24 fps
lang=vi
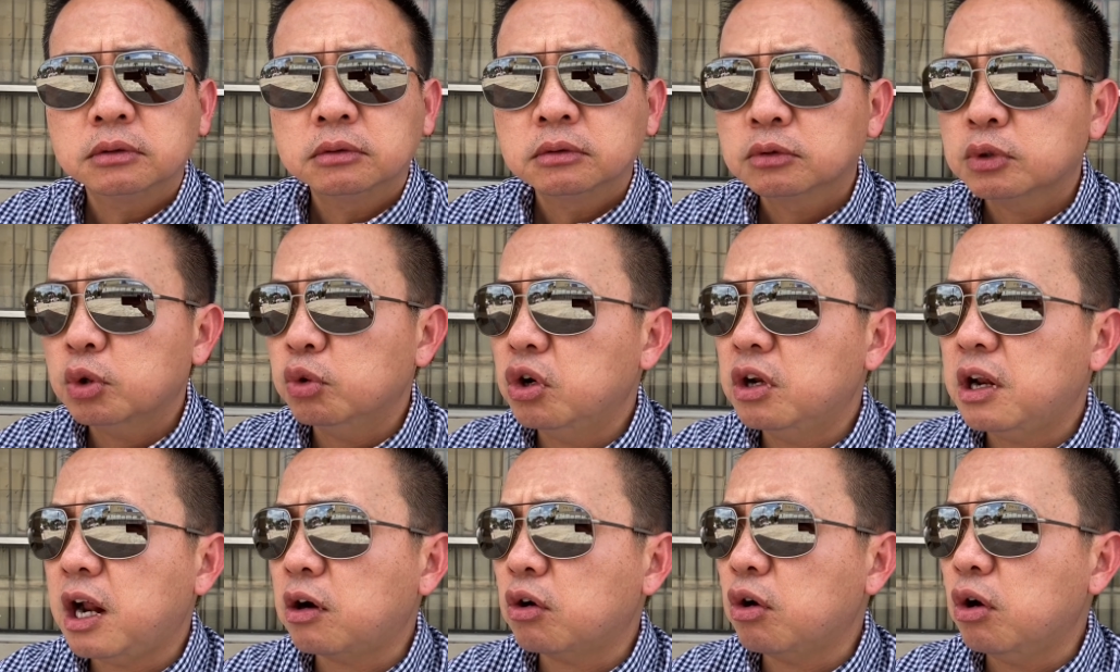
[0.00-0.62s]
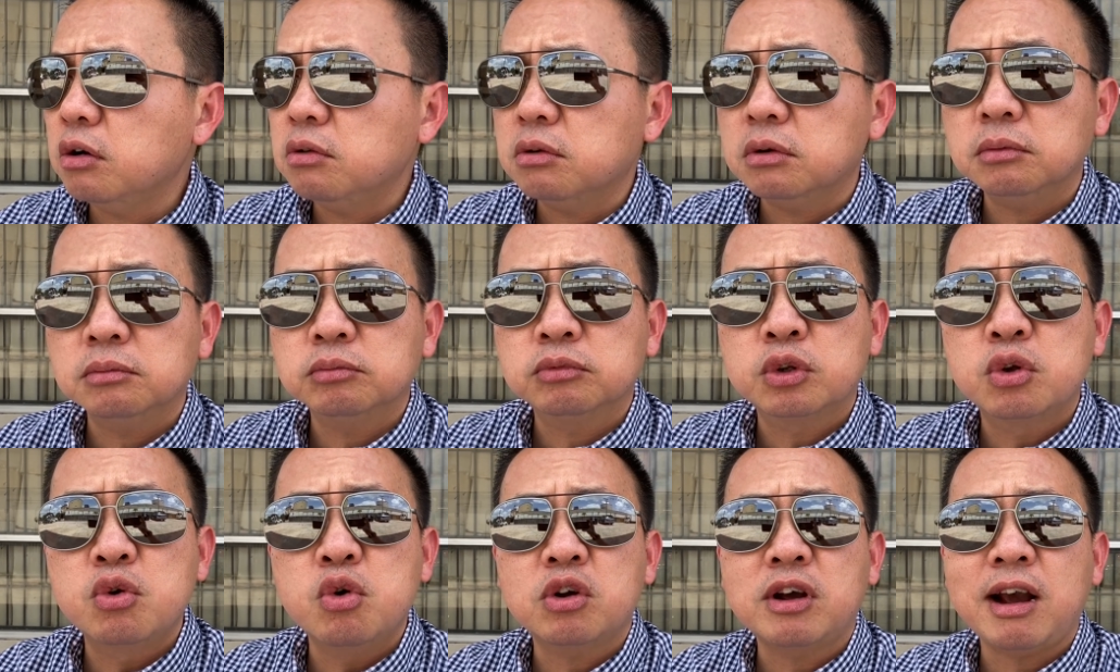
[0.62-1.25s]
tôi này đang nói
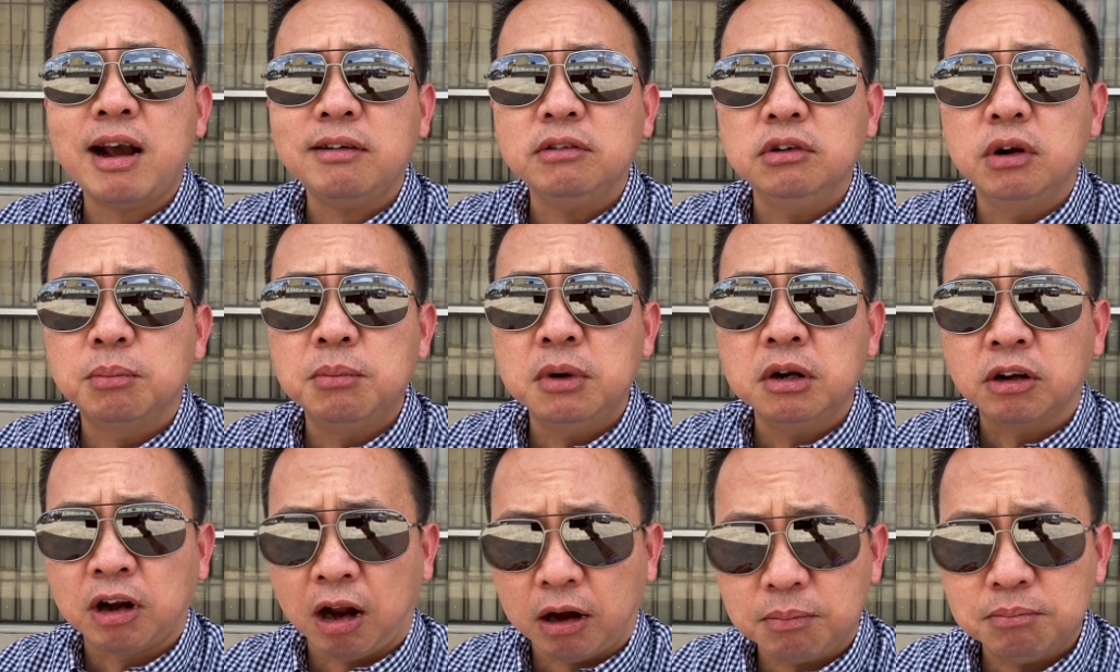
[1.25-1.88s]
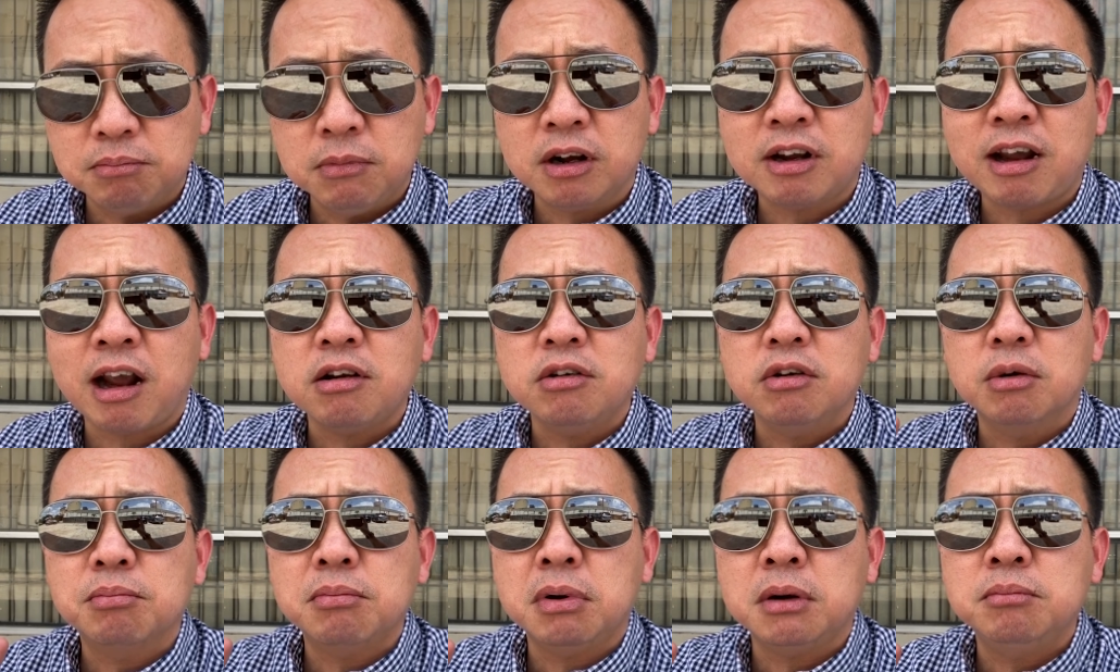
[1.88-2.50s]
chưa cắn được miếng thịt mới cắn
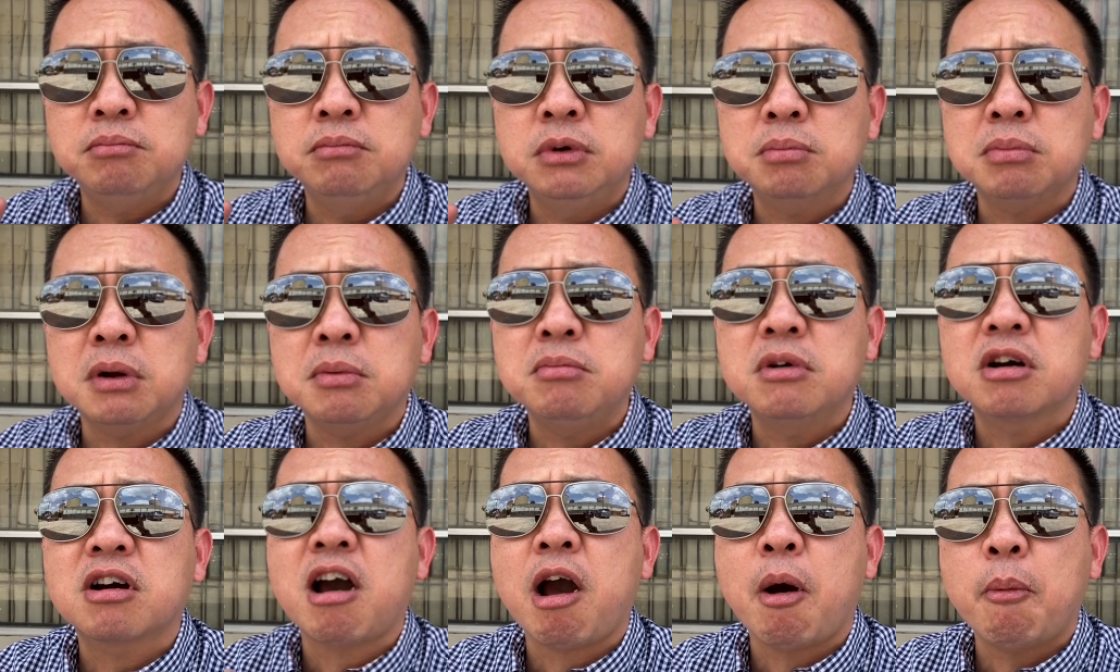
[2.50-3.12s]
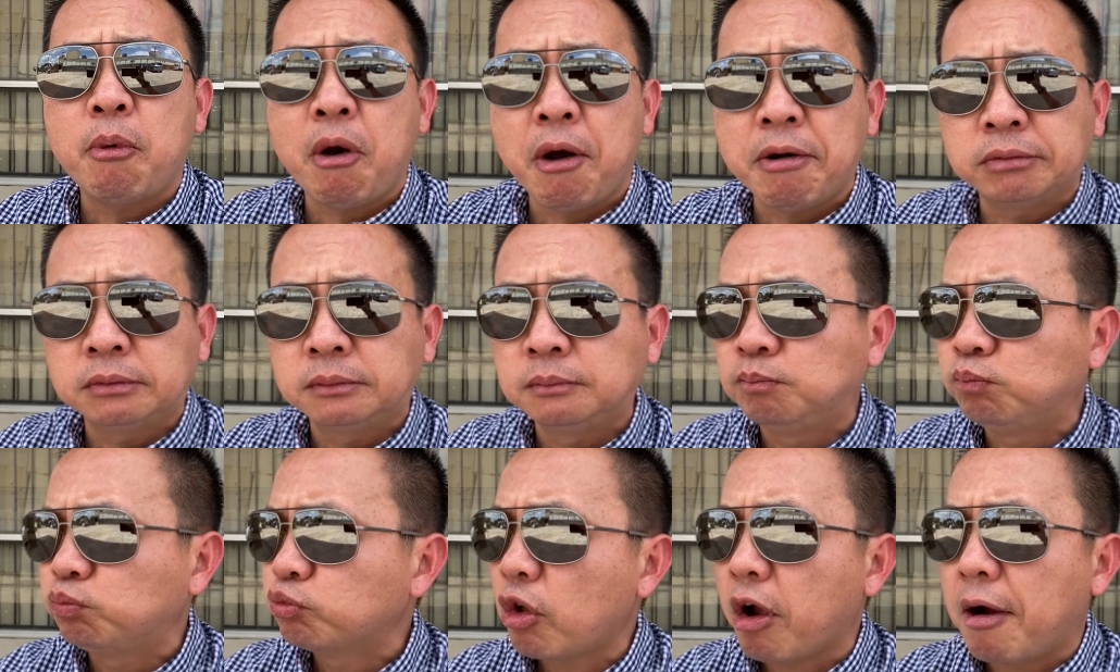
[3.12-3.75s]
được miếng bánh mì không không
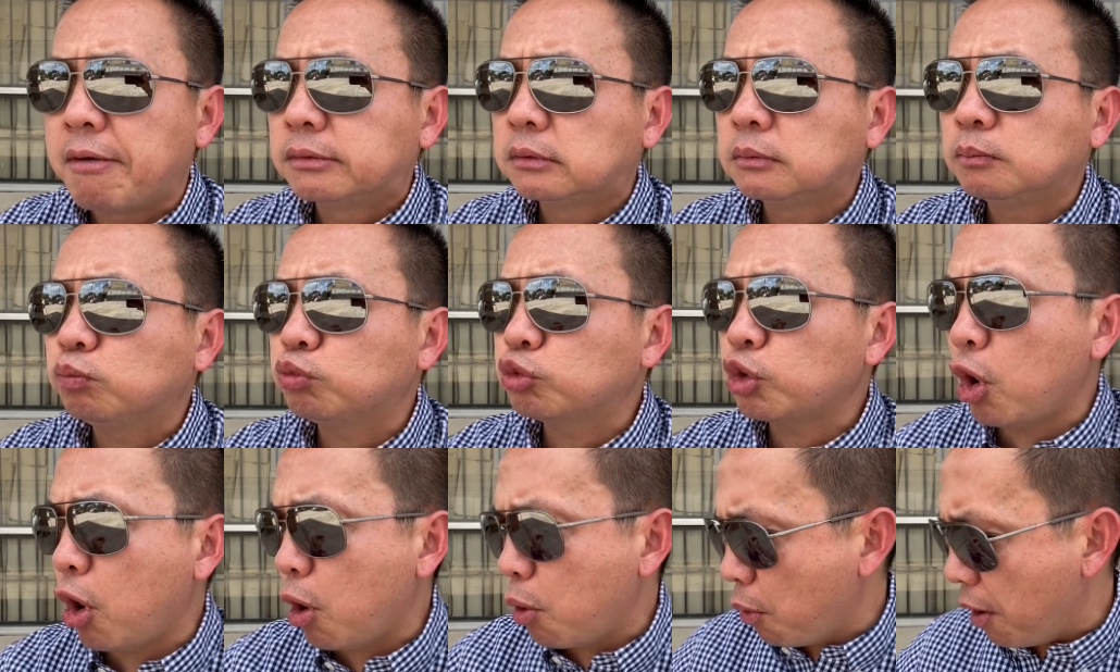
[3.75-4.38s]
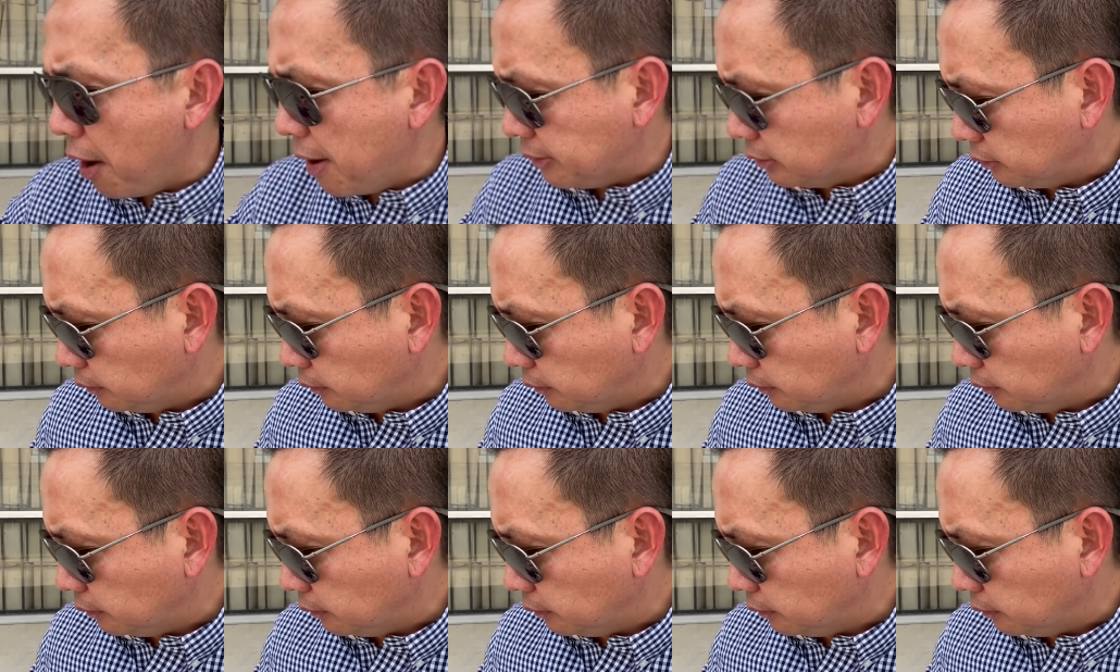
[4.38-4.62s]
ngon quá